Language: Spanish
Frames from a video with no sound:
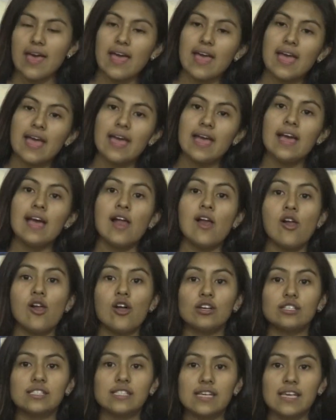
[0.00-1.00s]
Y
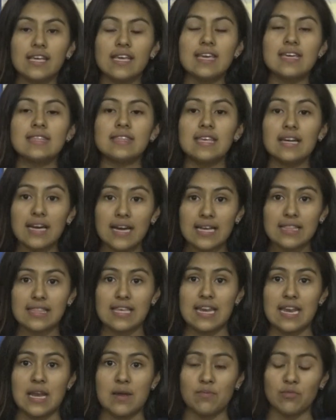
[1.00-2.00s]
lo siguiente que
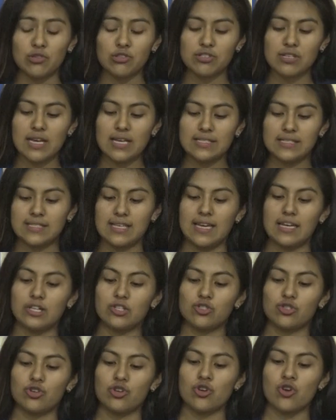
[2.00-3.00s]
tenemos que hacer
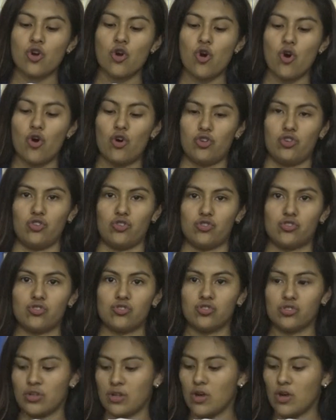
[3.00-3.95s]
son hoyos.